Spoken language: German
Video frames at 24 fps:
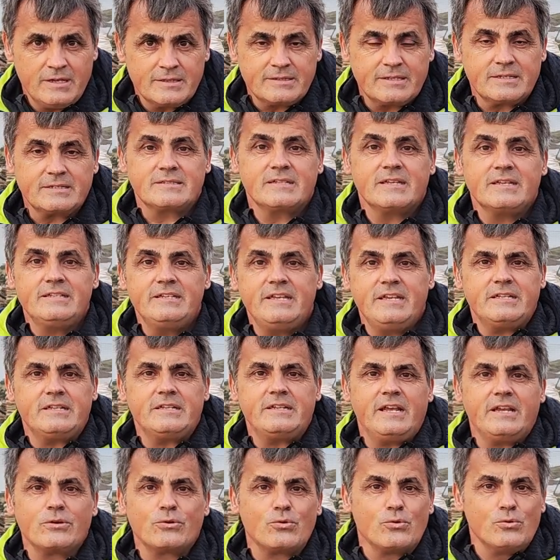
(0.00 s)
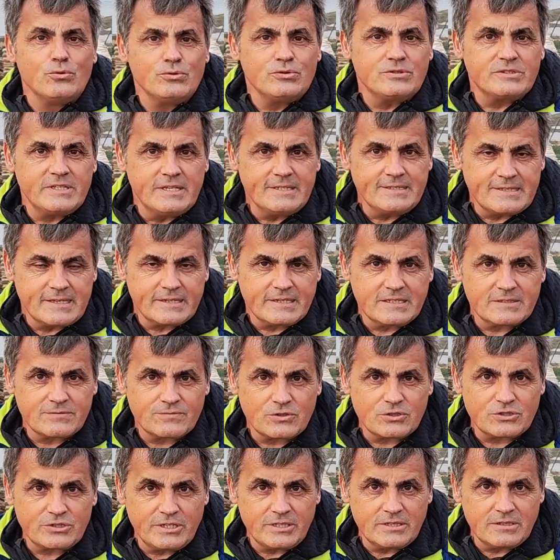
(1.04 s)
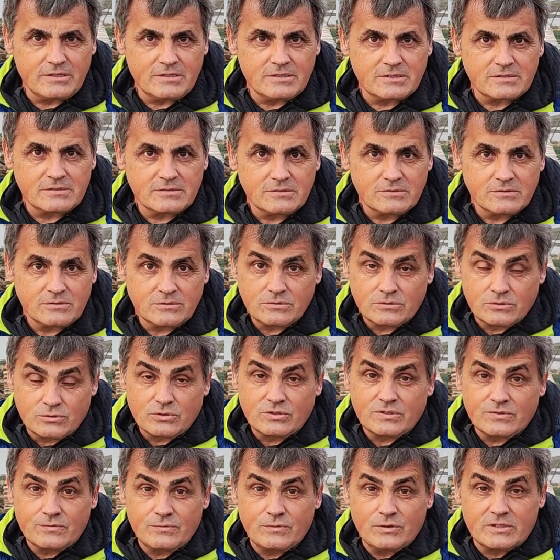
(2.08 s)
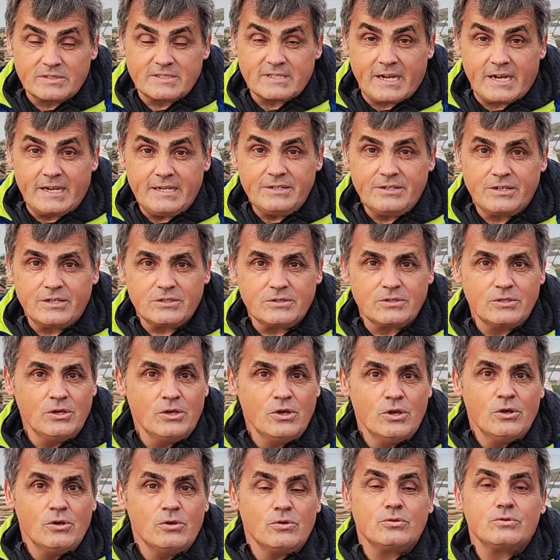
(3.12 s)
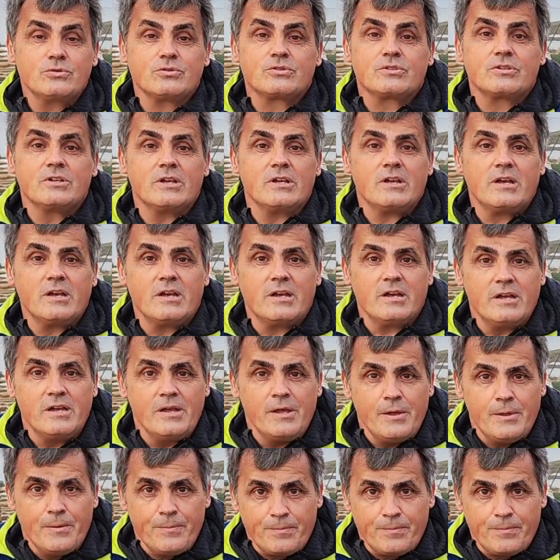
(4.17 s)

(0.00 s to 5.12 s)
dass jeder, der ein grundsätzliches Verständnis zu, für Zahlen hat und äh,